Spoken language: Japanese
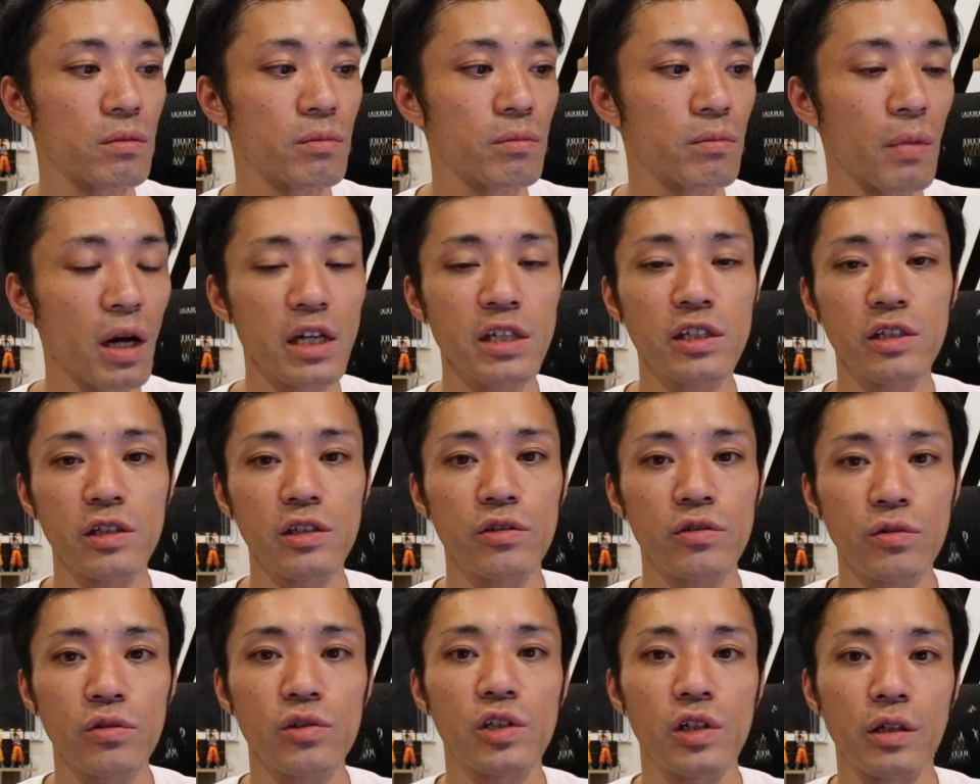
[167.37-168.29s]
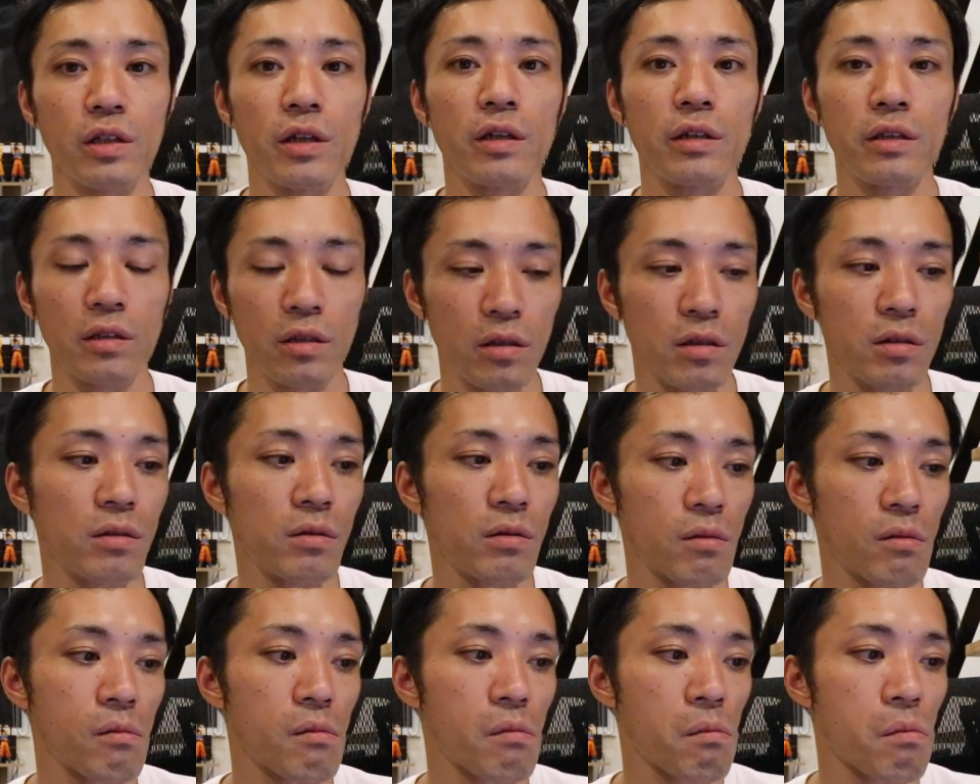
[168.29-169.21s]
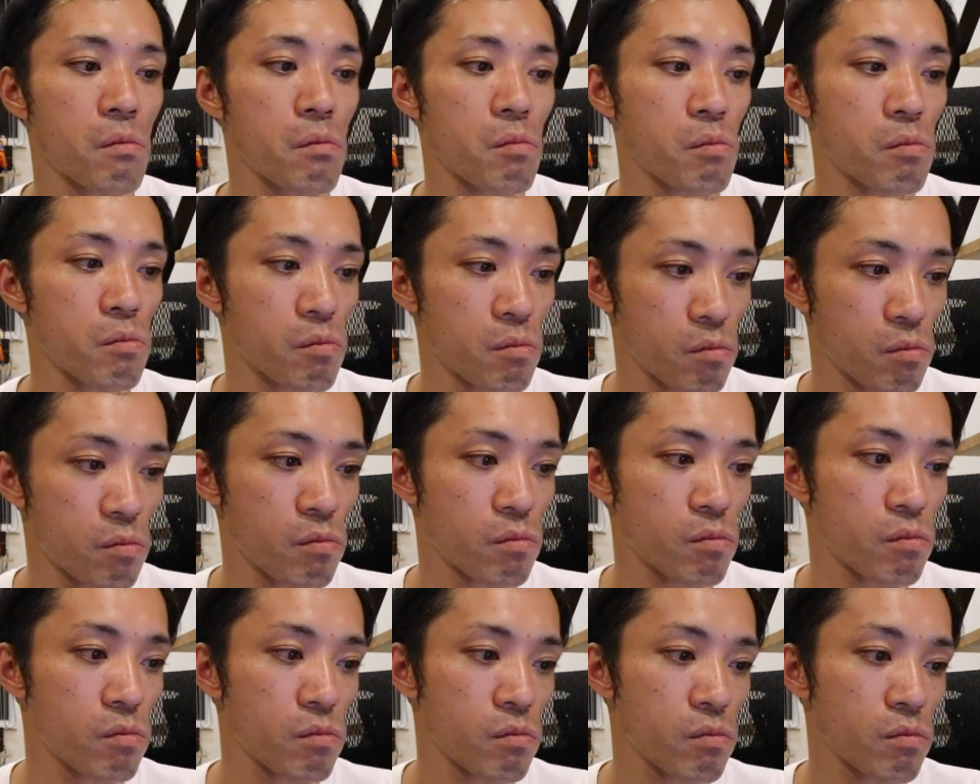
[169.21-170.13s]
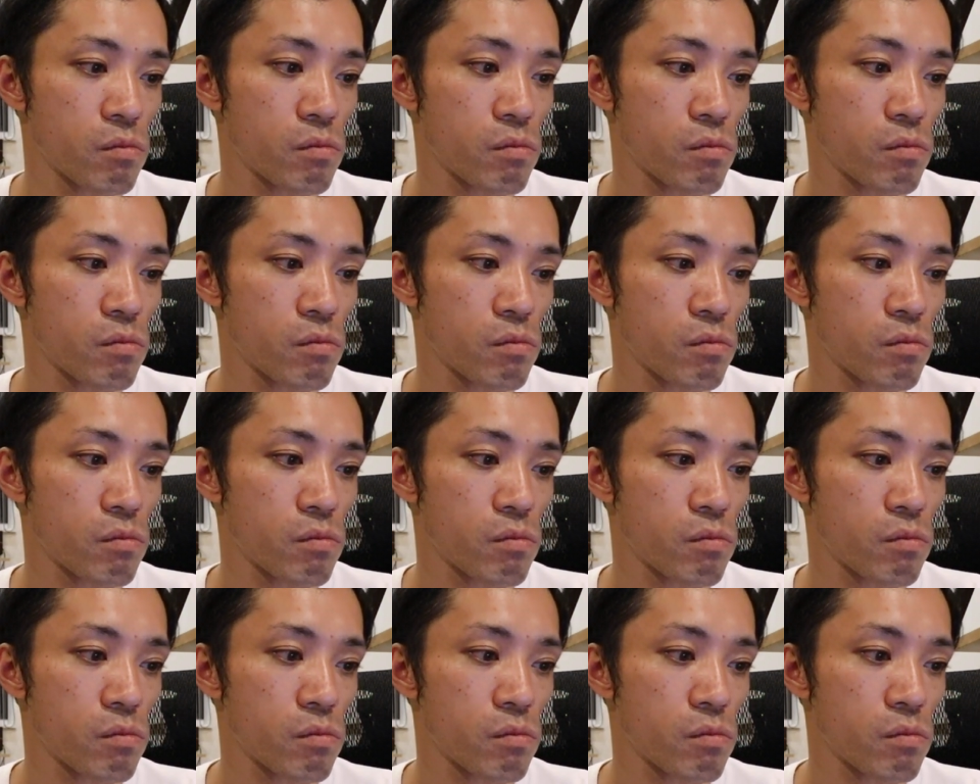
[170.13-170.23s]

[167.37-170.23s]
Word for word: 邁進するしかないんでうん